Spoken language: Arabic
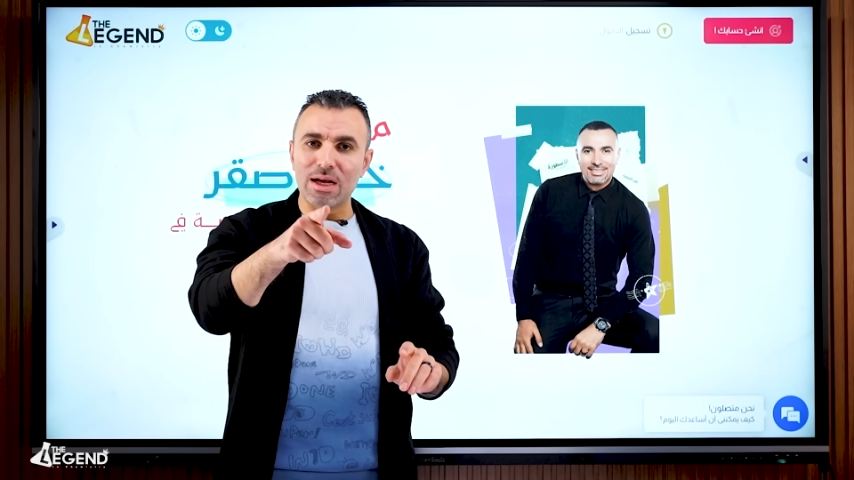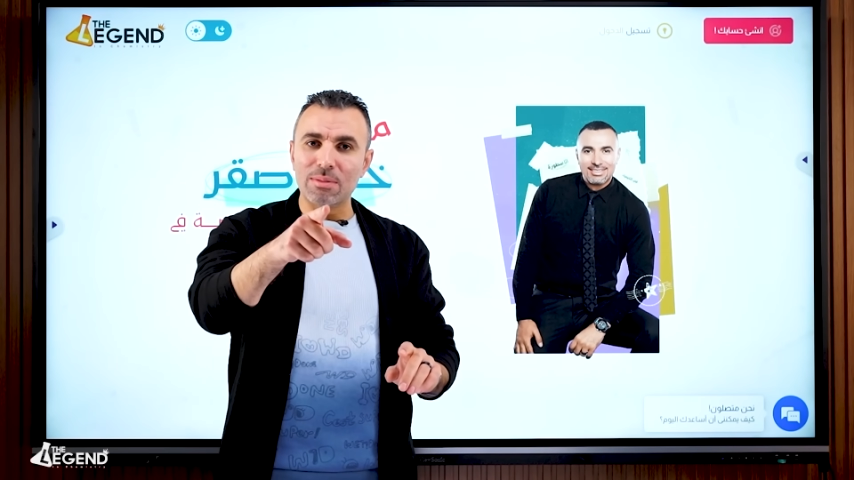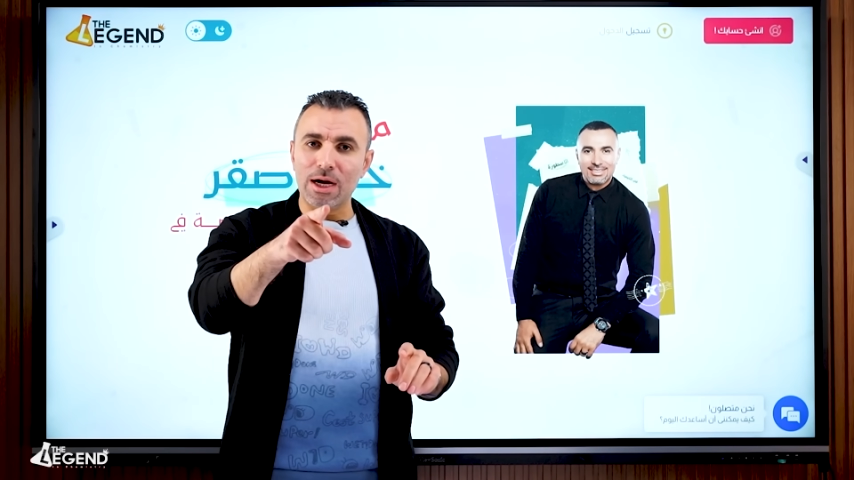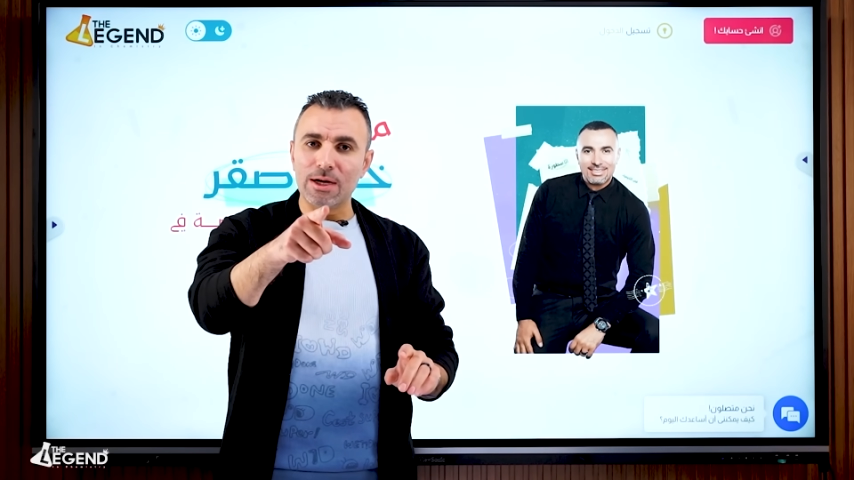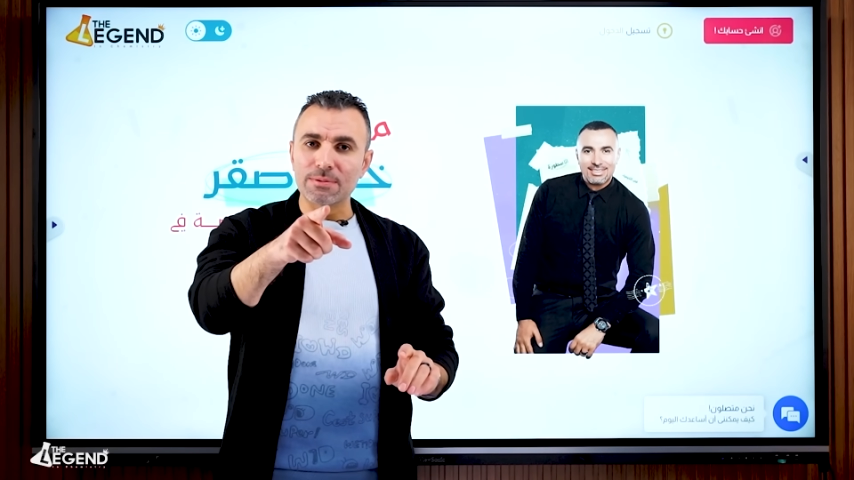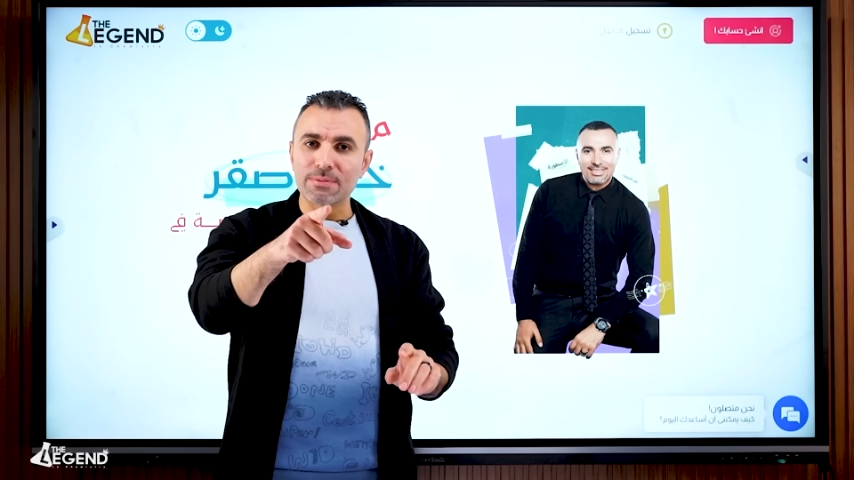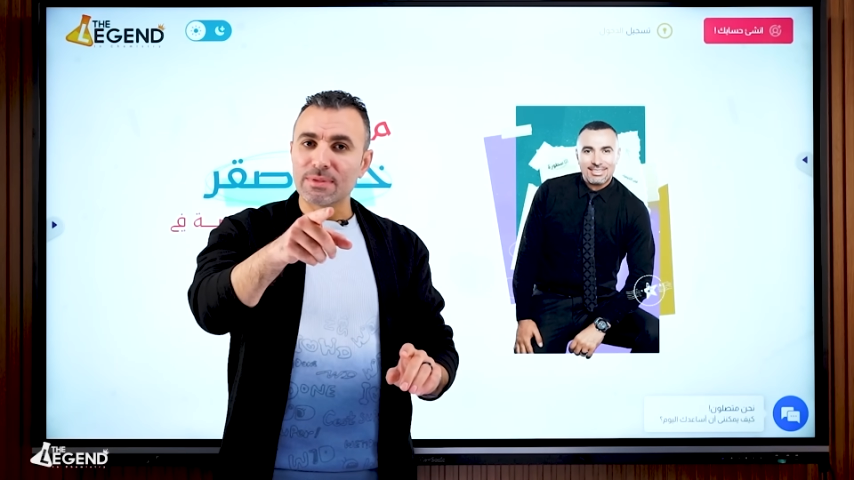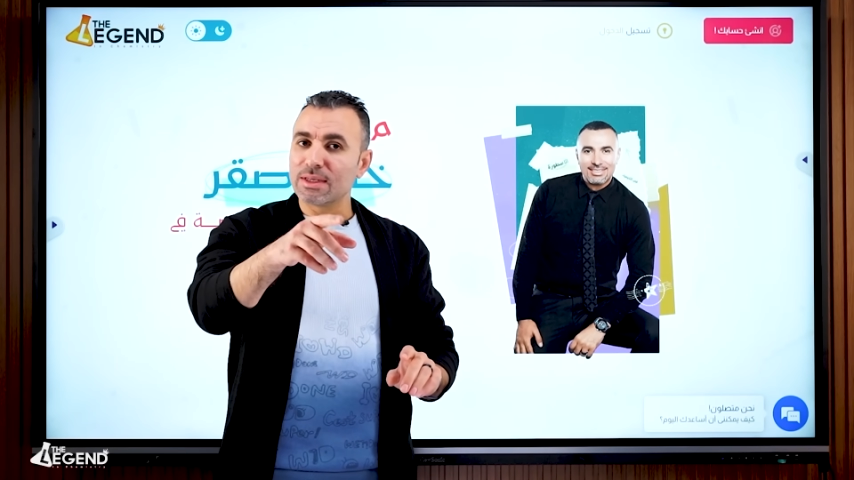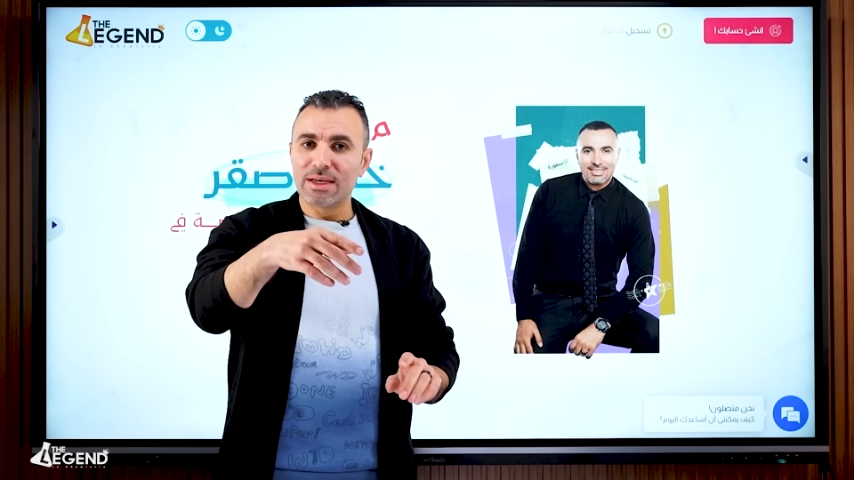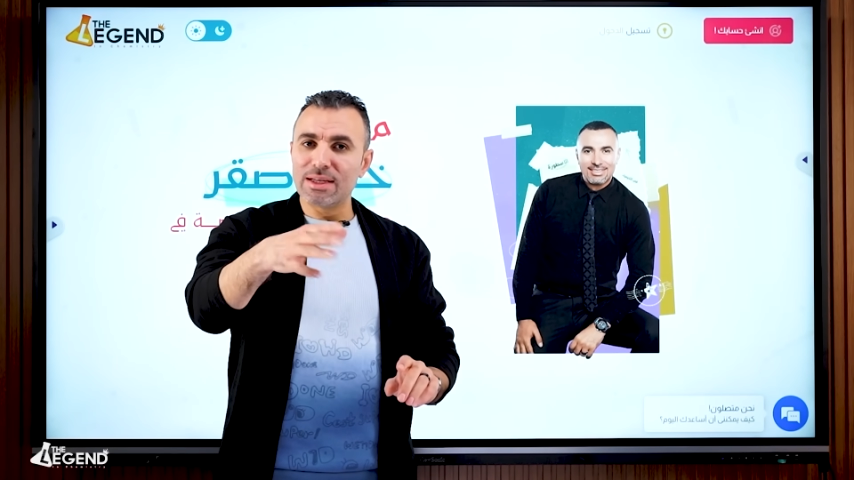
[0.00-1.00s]
يا جماعه
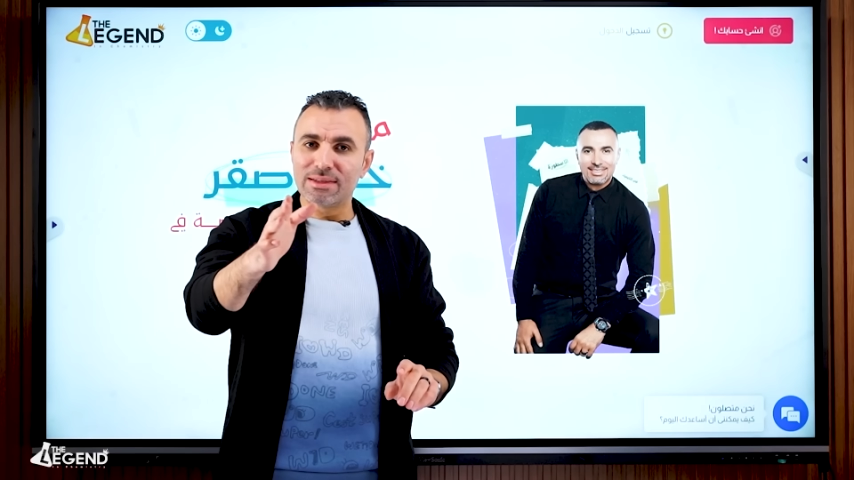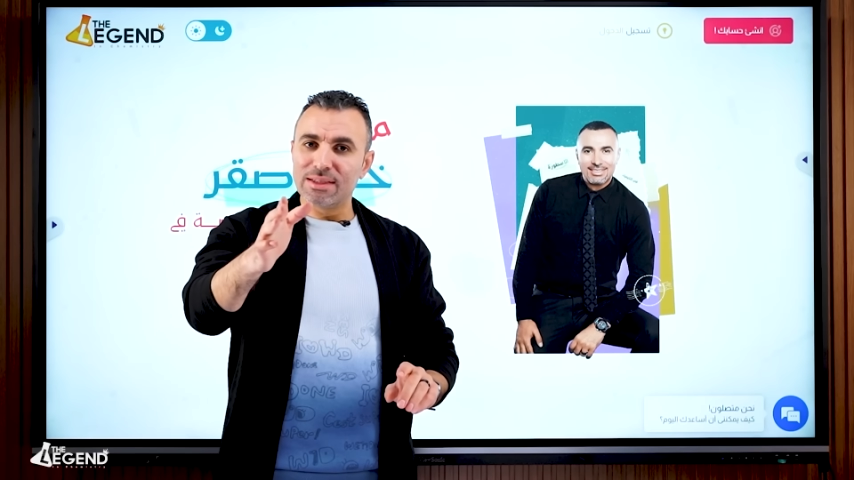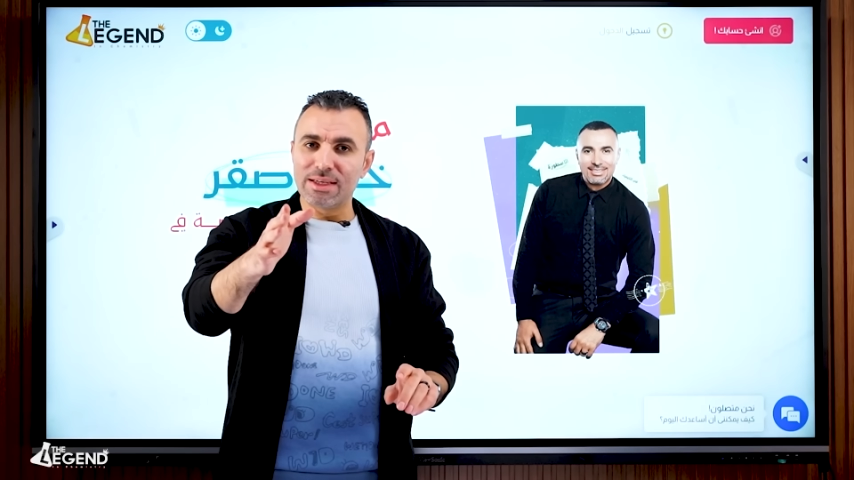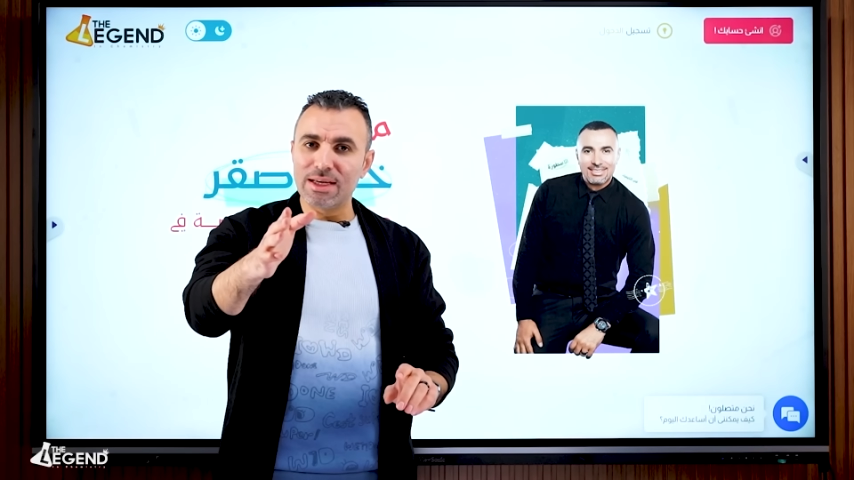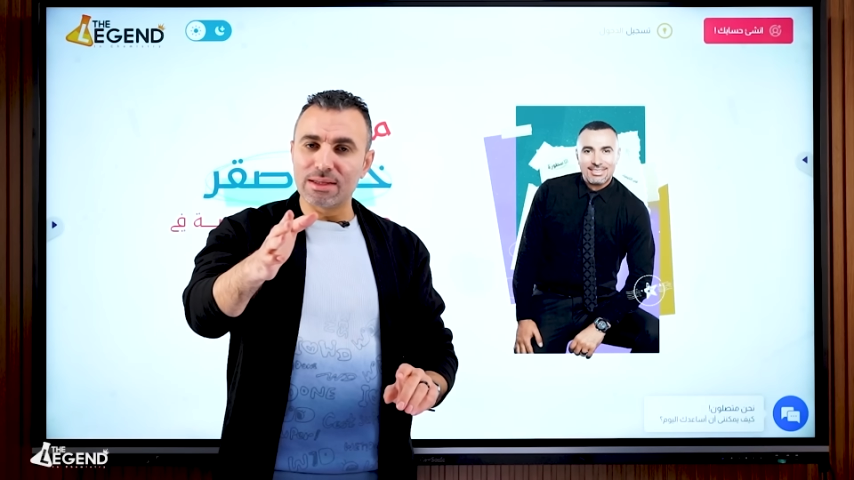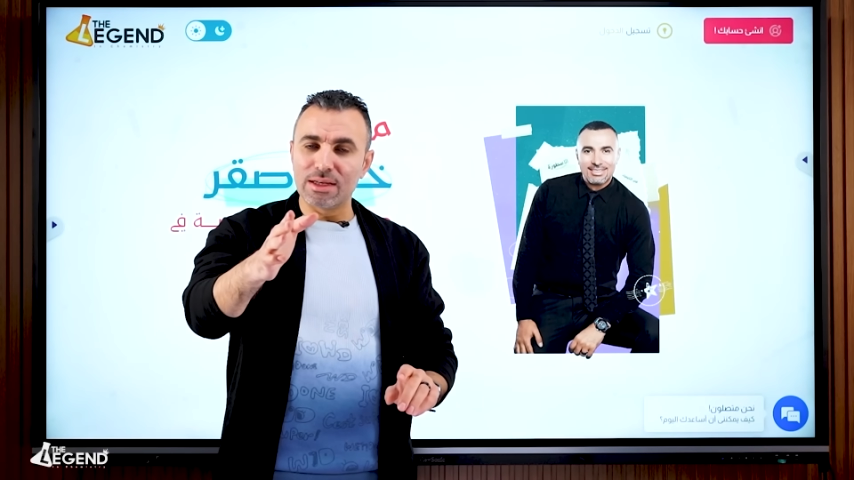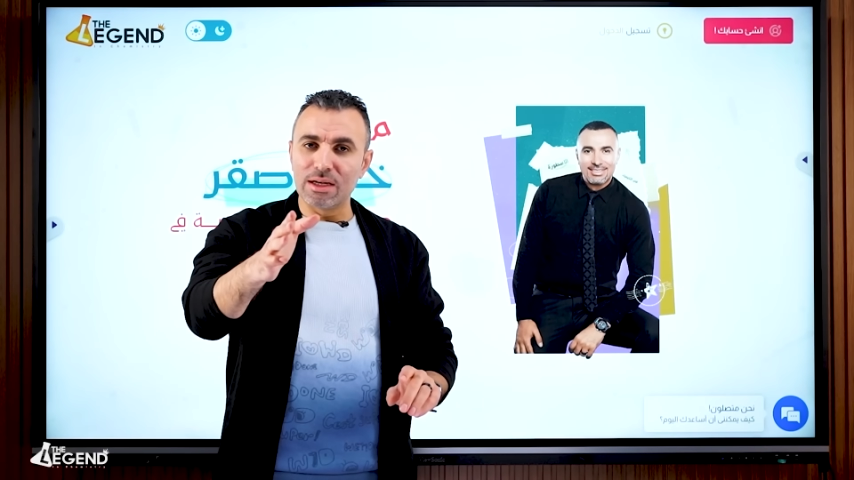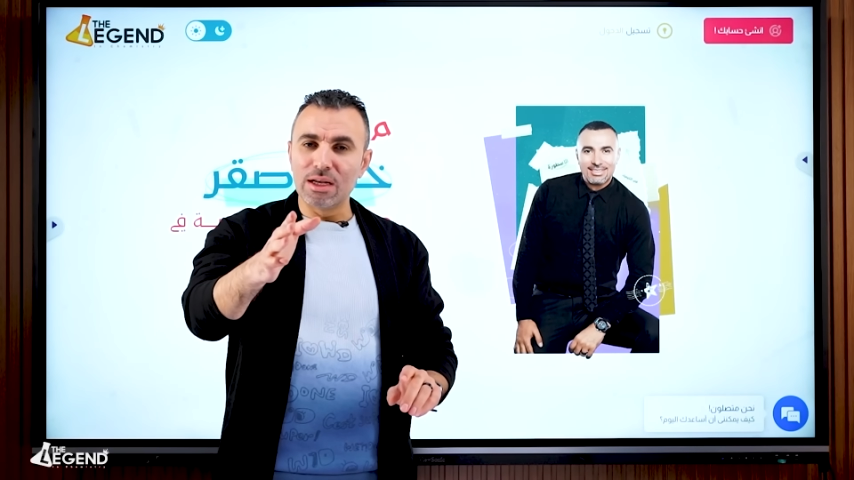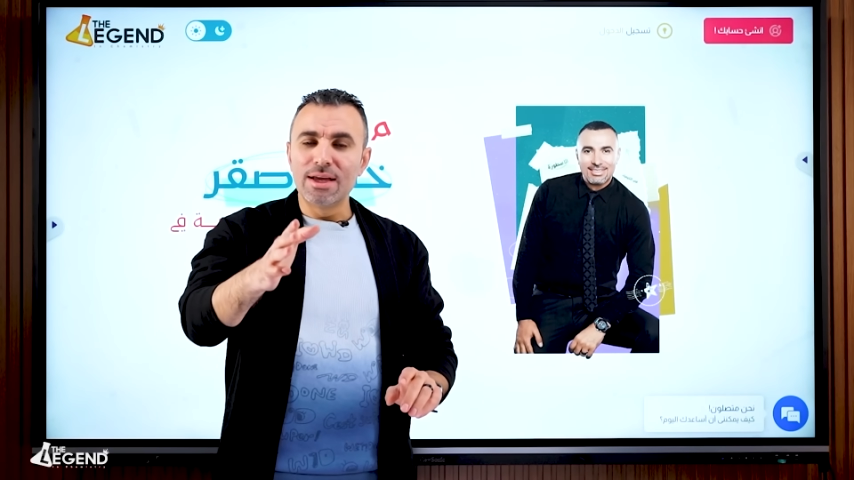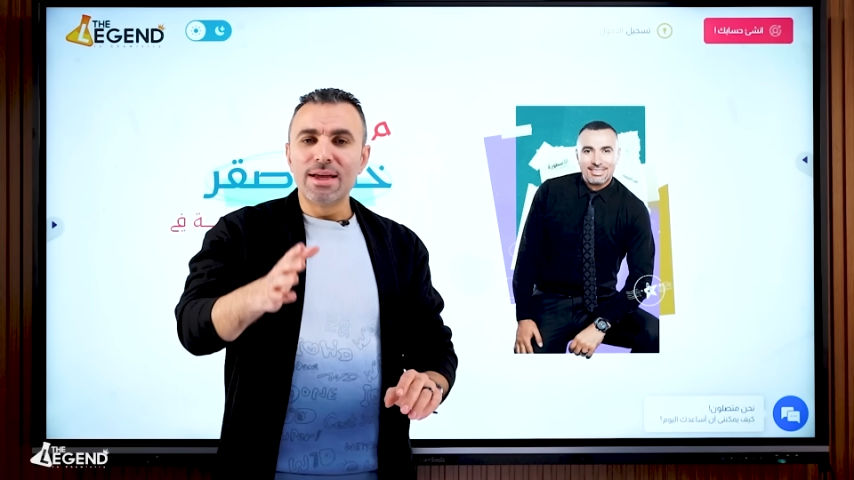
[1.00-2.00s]
كده كتير جدا